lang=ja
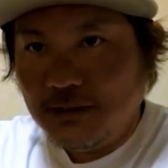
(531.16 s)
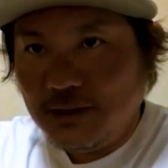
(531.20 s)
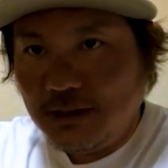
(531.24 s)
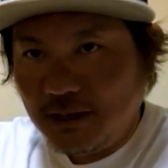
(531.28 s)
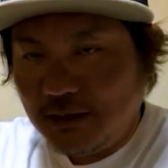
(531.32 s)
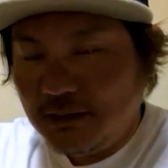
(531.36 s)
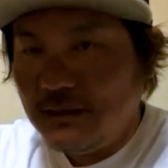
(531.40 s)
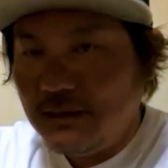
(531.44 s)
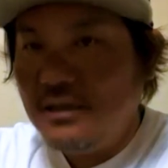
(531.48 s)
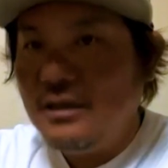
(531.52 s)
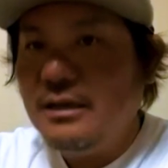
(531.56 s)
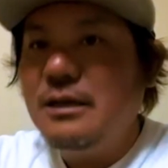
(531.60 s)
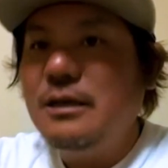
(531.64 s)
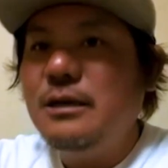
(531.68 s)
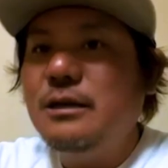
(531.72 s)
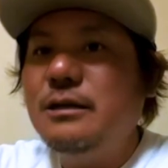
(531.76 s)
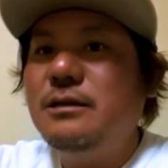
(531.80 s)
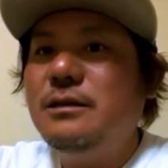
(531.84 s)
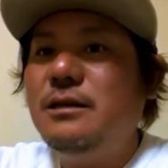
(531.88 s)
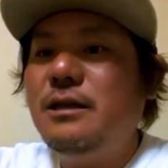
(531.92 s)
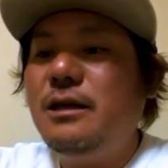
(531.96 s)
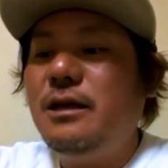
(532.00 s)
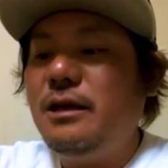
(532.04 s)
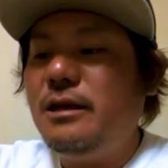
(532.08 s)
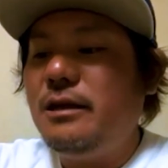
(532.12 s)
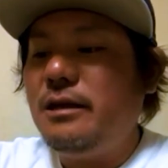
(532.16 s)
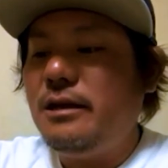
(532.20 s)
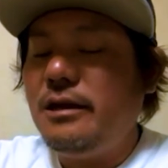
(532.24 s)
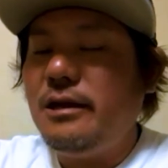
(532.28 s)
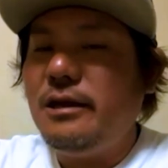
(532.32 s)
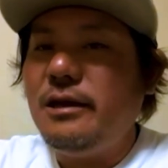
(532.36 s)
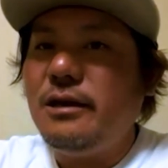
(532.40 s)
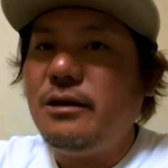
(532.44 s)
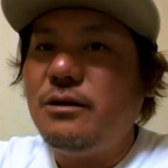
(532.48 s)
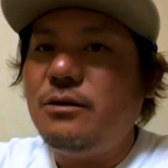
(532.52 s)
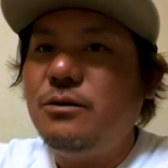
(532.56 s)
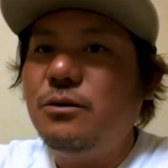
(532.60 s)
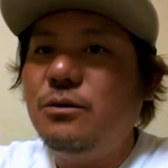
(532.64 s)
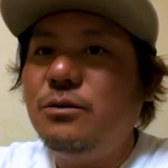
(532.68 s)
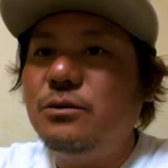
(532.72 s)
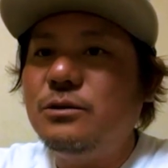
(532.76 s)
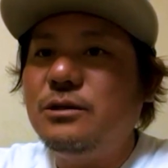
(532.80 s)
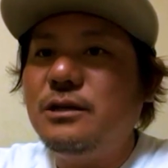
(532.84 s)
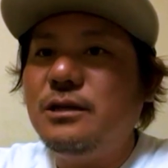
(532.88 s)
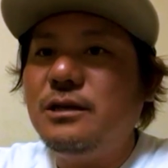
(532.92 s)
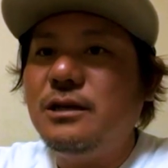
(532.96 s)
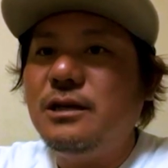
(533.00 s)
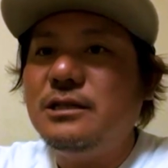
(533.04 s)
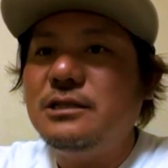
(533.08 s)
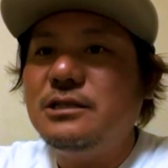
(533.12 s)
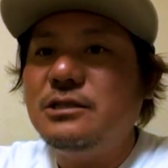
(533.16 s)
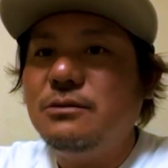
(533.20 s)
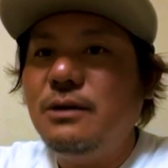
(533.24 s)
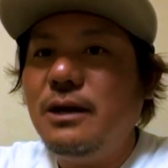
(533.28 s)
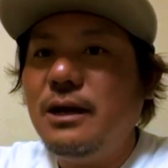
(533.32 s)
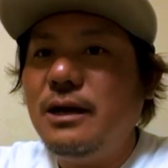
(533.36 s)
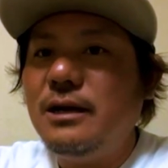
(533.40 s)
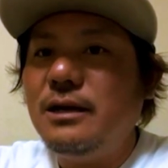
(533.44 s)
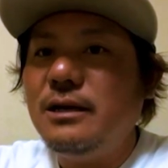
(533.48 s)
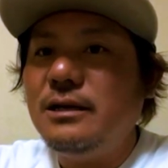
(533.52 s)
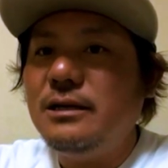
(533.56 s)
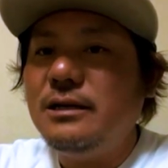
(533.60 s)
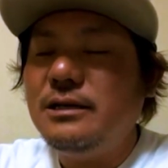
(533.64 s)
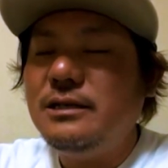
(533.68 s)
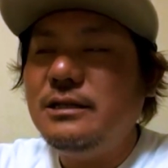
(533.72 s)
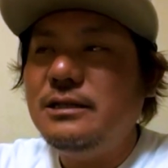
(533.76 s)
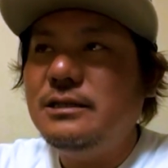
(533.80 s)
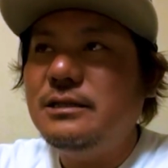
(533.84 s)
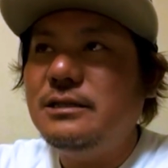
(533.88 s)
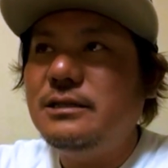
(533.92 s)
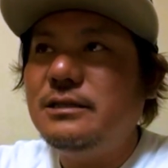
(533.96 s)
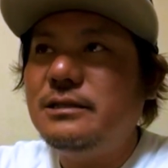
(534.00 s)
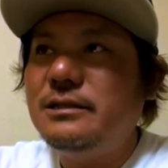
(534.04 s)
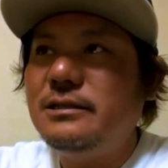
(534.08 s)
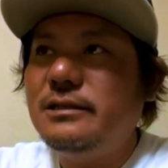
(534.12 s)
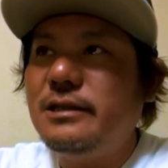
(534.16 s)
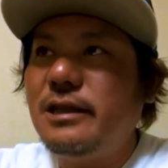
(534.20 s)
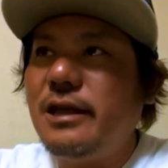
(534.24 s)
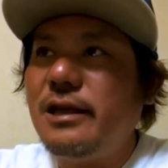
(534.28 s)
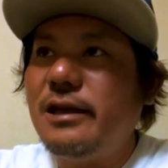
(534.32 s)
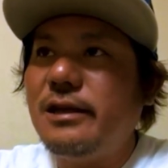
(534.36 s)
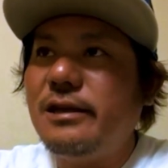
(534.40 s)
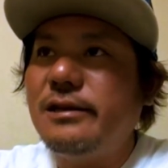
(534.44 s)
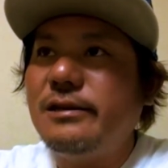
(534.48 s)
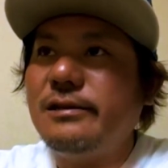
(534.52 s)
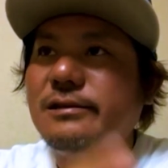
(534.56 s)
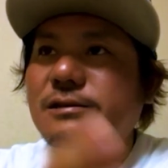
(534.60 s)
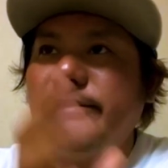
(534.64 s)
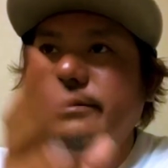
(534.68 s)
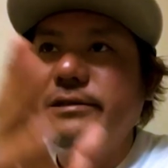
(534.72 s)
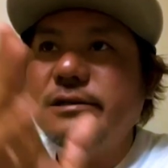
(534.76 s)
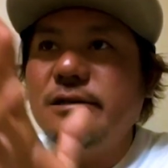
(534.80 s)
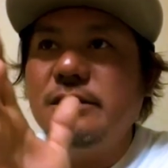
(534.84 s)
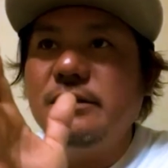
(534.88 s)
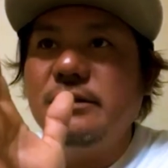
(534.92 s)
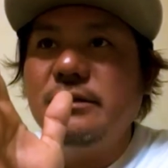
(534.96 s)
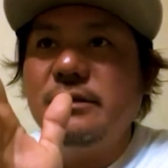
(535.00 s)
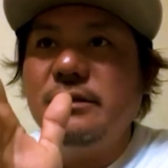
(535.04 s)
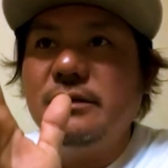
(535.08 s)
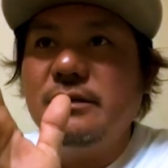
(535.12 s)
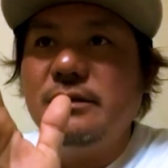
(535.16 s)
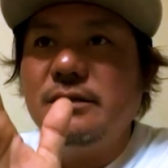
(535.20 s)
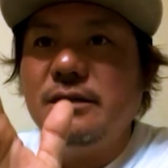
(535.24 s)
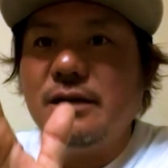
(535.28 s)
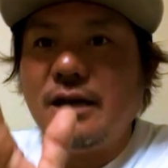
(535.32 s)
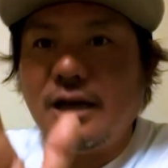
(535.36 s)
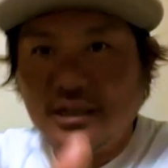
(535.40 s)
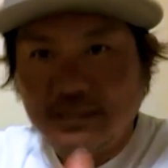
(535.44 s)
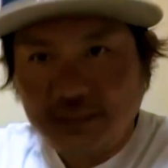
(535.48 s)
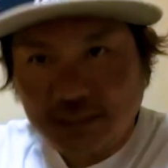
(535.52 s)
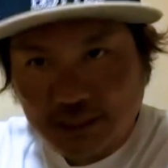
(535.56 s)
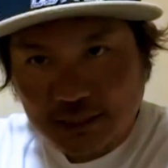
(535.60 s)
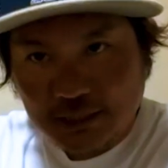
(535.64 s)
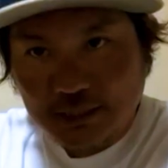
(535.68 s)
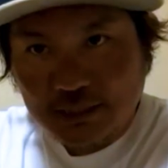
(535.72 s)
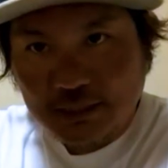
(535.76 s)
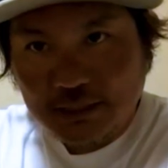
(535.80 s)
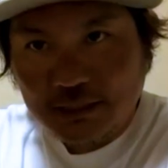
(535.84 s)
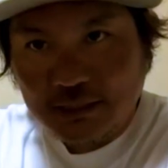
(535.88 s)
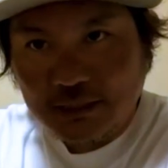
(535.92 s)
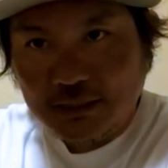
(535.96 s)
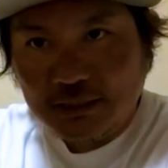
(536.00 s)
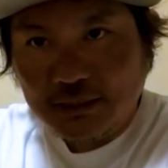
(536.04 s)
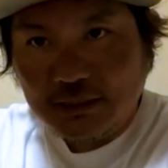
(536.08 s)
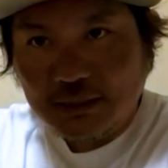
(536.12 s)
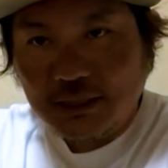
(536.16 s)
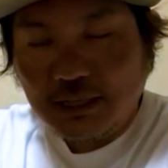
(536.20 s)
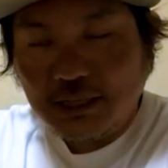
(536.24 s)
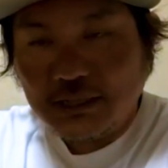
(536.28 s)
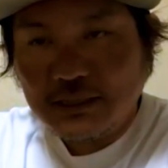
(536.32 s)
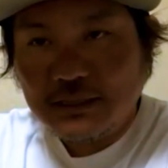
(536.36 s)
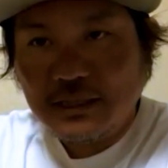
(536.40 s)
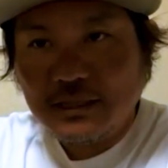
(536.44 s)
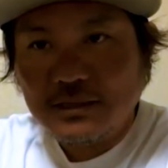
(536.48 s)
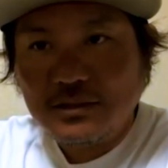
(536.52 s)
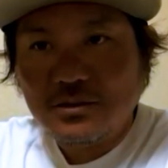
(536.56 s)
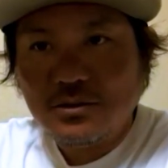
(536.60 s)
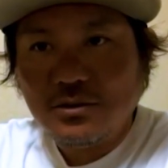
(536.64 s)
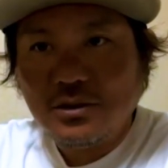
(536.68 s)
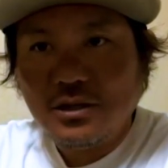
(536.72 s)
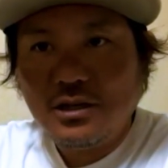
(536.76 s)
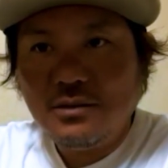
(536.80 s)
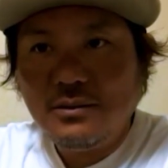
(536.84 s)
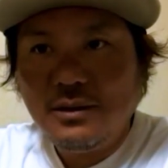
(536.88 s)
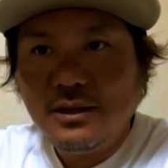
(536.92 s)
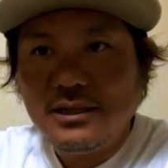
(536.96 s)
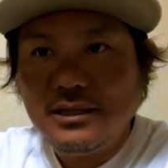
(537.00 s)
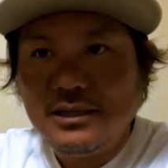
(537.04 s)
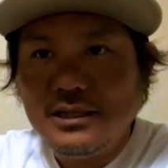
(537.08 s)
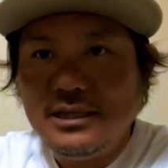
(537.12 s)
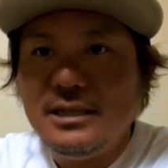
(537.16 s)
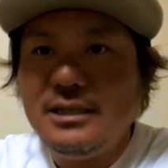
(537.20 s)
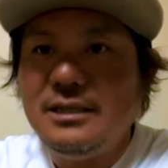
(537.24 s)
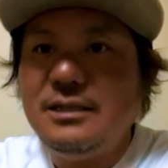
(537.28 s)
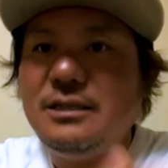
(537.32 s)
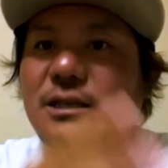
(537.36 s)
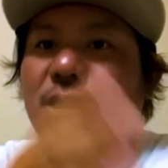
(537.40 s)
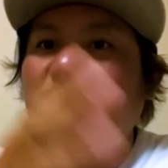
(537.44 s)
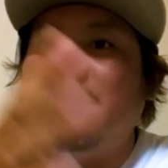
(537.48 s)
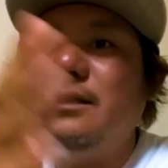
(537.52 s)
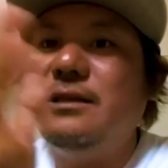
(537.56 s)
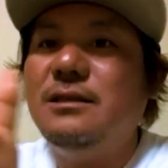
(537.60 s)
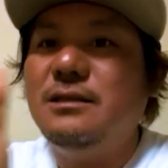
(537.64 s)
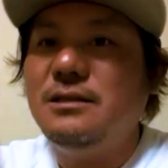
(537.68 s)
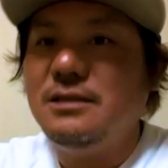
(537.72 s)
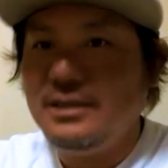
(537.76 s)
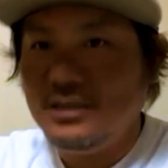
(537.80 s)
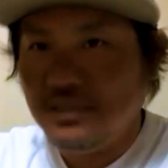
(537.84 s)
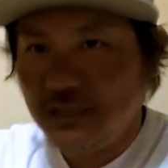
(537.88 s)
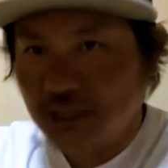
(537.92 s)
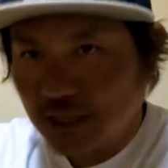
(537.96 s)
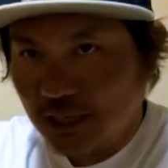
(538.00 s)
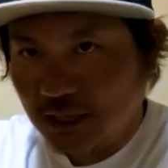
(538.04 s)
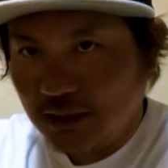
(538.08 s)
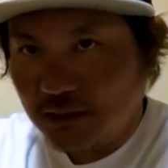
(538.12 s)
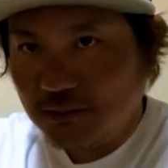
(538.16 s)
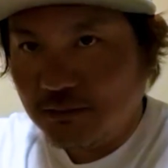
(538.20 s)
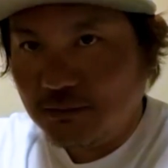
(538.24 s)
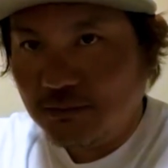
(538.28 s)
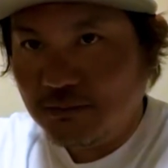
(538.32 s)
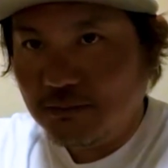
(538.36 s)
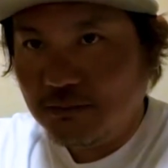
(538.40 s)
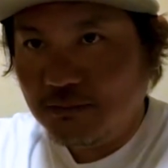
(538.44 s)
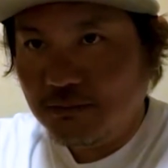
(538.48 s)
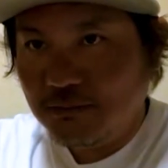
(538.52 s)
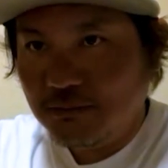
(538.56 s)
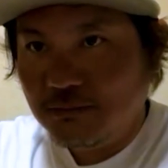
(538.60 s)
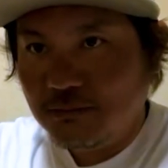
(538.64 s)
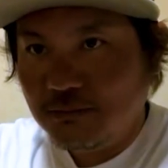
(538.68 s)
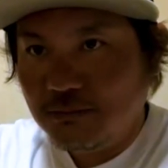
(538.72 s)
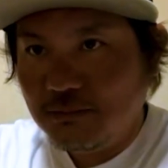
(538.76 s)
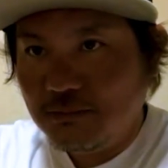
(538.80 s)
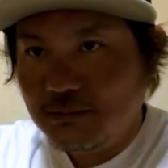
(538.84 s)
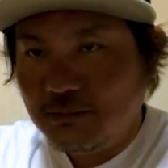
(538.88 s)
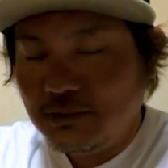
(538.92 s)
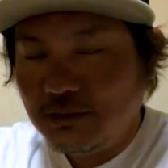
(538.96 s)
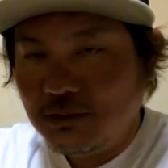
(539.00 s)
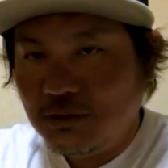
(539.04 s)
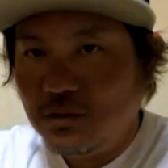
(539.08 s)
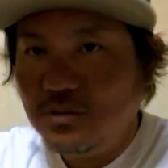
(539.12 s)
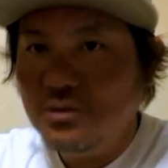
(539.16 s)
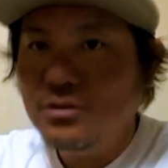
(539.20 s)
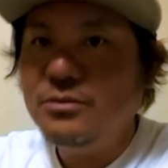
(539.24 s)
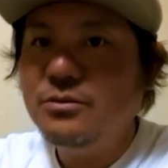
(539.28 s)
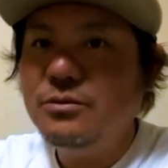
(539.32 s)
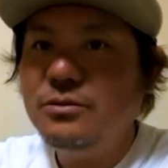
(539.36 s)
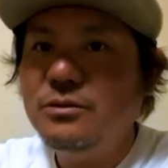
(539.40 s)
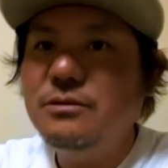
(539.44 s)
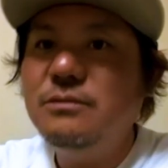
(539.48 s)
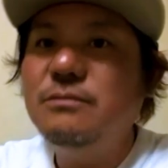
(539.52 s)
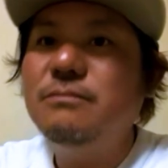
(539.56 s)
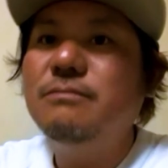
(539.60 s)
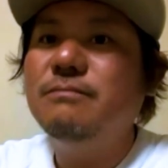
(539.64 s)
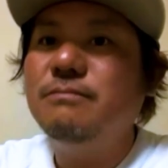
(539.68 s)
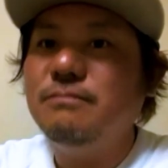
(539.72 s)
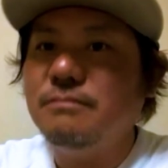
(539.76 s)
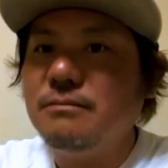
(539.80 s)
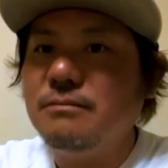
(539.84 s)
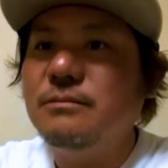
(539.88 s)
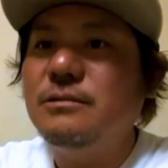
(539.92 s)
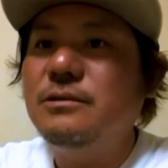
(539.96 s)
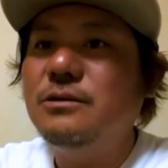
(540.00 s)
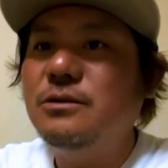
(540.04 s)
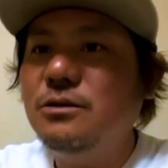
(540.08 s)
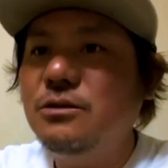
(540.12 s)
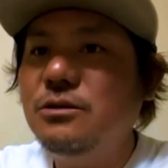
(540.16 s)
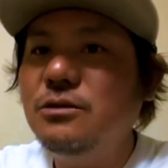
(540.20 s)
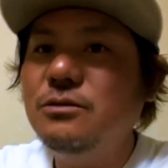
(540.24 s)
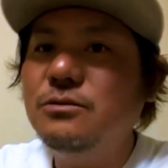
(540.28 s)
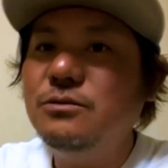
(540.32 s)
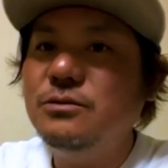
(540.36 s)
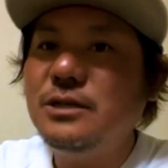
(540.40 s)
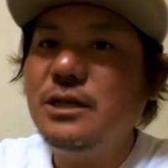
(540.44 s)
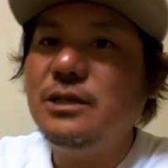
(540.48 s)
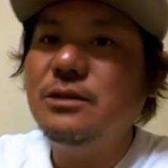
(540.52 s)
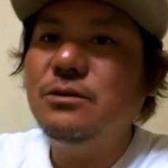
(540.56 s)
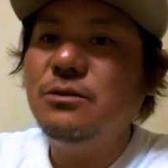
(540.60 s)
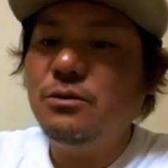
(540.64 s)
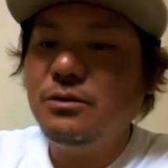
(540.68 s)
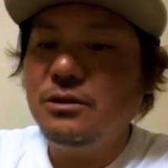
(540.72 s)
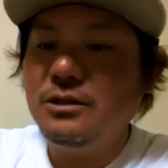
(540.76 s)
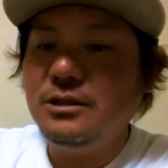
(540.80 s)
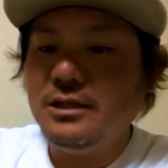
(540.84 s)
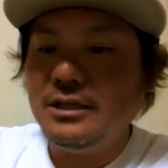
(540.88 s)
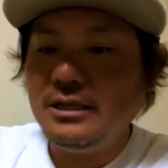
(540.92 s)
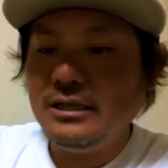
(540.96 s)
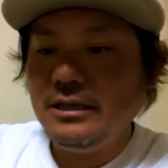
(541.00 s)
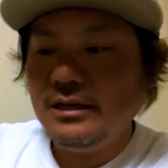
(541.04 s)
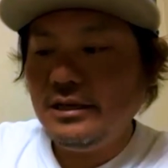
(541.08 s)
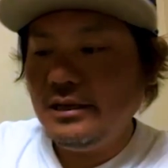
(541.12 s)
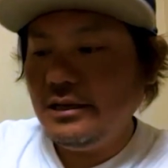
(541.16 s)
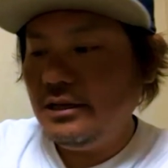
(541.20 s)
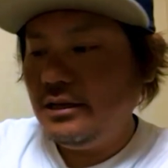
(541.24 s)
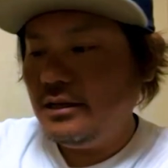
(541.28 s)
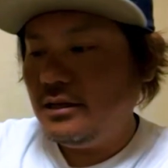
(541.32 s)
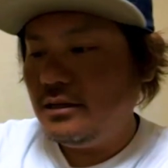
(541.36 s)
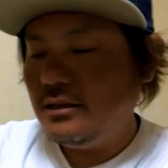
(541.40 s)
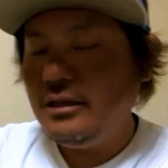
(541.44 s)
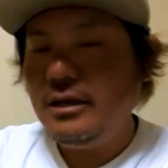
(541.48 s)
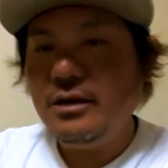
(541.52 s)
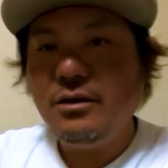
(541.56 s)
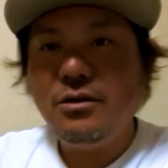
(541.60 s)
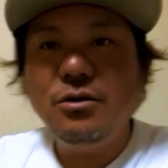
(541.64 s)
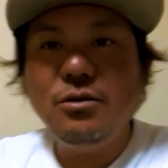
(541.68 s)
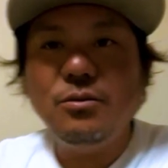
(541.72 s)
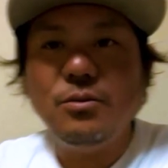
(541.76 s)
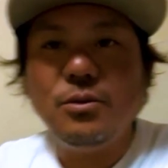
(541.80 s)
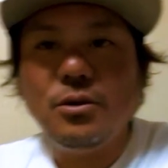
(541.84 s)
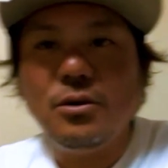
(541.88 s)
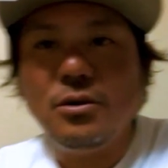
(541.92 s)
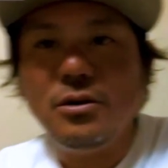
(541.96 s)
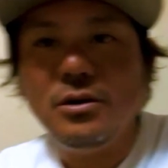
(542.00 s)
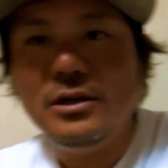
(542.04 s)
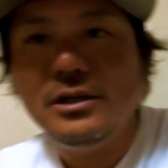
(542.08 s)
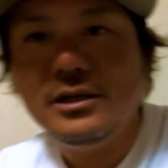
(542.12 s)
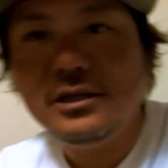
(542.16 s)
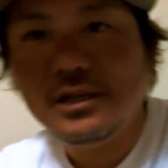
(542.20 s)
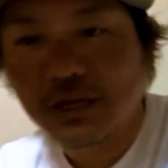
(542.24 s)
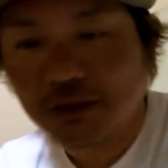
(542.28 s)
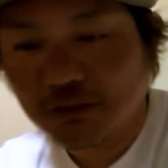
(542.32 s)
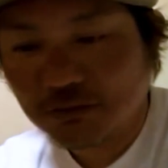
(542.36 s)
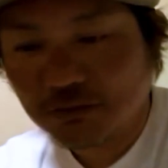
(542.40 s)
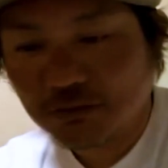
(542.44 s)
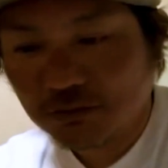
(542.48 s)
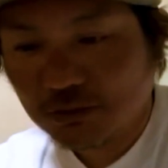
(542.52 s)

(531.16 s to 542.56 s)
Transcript: はいで、えー、5.8は1.8風が強ければ2.2に変えるこの,、うん、この2通りでほぼいける